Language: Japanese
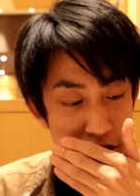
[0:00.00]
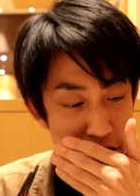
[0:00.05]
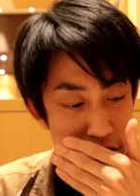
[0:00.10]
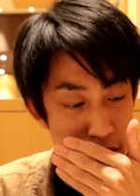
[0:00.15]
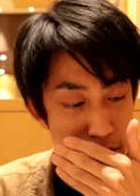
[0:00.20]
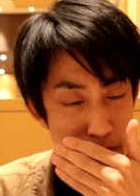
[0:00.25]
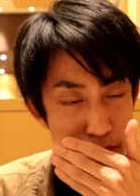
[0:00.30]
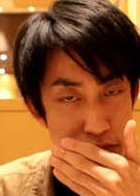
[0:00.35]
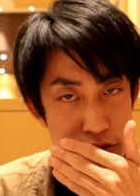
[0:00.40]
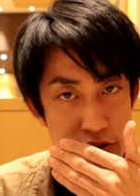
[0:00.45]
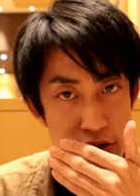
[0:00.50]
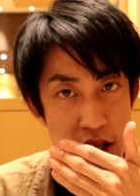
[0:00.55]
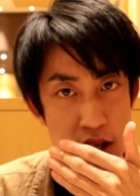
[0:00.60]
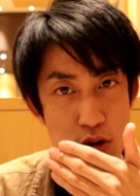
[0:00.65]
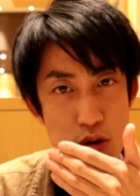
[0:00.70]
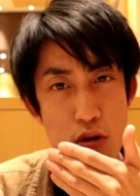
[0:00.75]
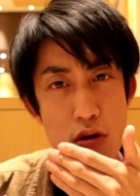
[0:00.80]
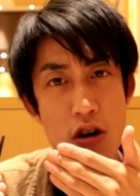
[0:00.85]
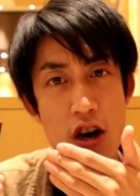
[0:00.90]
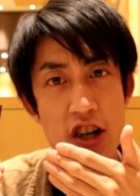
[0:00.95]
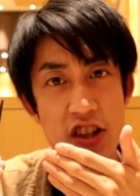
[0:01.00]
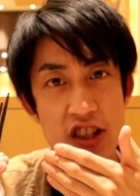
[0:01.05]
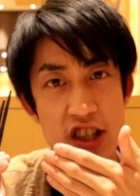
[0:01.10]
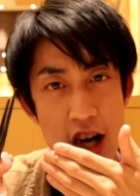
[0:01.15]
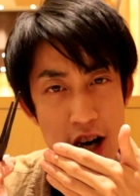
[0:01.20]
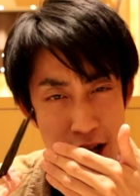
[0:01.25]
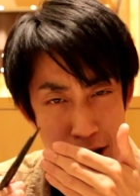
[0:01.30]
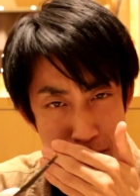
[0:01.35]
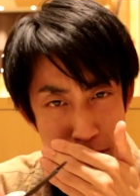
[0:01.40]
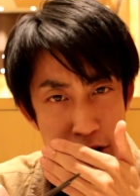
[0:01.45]
全部ねご飯
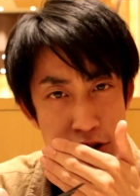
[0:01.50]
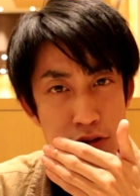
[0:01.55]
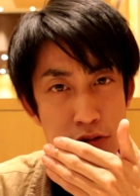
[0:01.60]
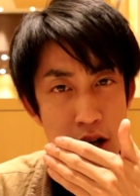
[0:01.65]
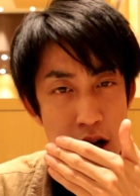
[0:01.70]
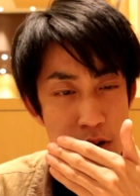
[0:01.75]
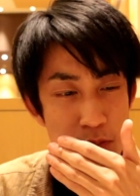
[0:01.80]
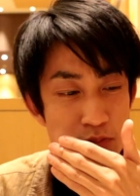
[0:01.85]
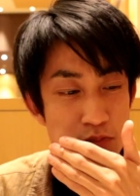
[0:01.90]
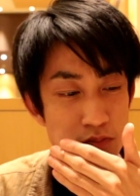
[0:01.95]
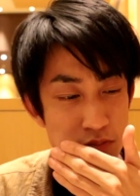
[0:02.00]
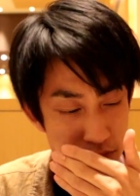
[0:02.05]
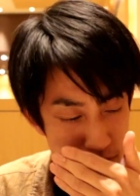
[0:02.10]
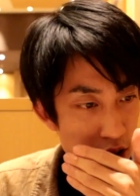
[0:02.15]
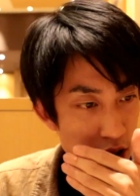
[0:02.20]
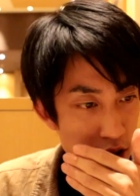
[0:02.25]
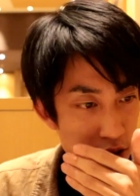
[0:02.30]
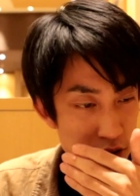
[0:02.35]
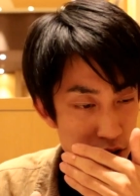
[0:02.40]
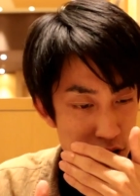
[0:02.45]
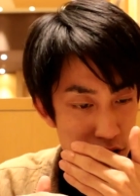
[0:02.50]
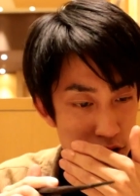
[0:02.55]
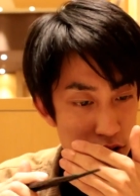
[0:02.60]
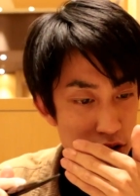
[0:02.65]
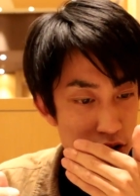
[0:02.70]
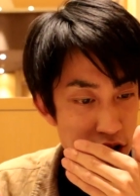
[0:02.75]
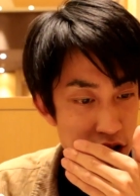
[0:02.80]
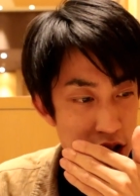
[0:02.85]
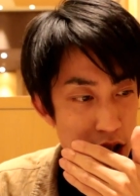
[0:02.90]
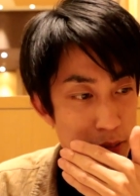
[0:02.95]
に合いますわ。あのちょっ
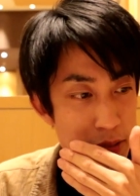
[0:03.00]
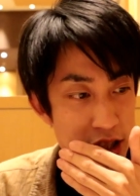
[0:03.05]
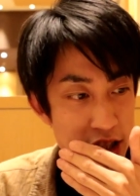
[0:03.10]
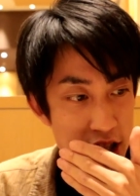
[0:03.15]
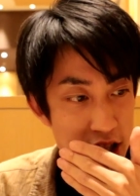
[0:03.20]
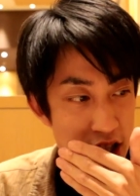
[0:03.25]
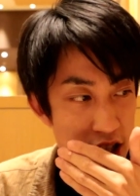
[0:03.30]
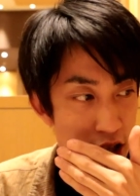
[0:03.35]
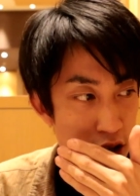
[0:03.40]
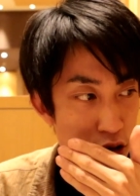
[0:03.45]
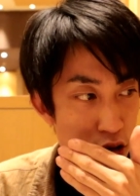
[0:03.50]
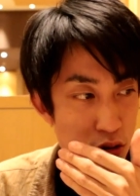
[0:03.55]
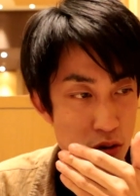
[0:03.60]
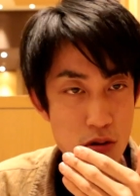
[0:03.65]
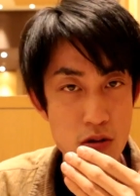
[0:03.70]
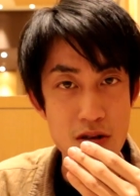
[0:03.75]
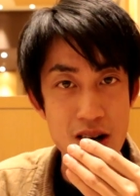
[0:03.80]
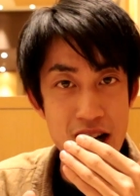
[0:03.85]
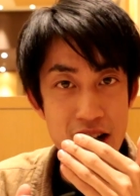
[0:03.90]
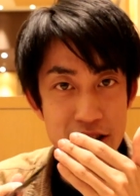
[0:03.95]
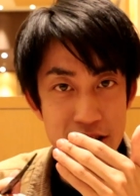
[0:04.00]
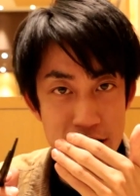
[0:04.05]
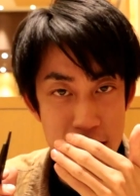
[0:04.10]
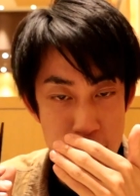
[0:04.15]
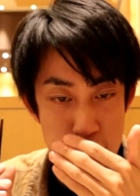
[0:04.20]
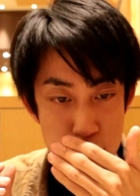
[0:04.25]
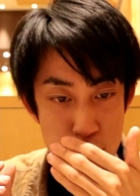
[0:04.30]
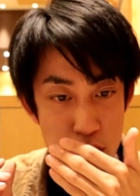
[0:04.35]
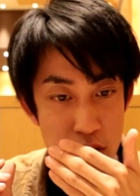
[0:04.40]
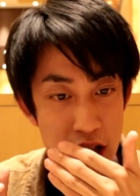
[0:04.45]
と調べたら、こうご飯
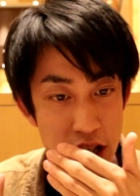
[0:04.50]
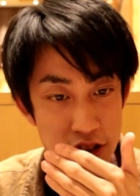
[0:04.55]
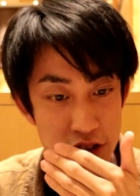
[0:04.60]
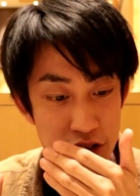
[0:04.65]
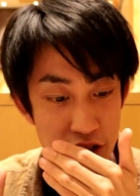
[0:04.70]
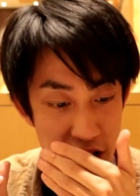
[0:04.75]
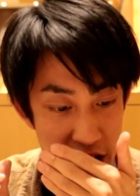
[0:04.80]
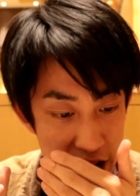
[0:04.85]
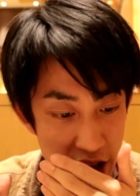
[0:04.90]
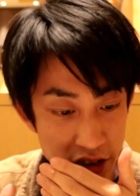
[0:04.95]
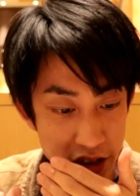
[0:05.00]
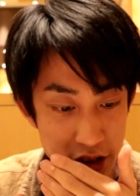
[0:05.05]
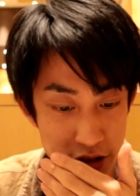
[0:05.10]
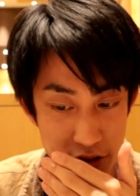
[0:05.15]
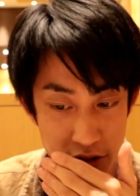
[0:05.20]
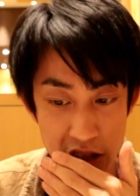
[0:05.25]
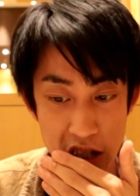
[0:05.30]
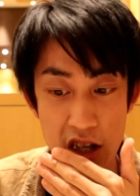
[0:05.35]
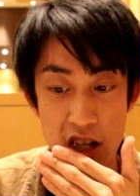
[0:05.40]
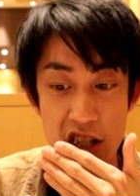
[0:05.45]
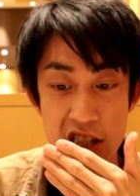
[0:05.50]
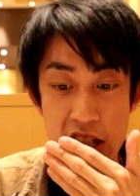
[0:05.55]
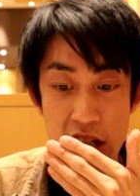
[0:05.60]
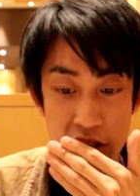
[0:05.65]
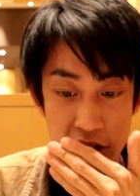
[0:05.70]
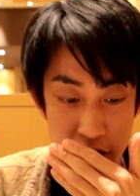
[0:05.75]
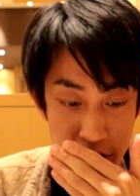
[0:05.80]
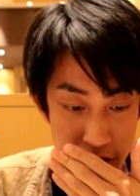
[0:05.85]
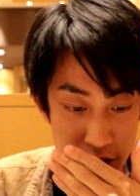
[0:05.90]
に合うおかずを選んでるって書いてあっ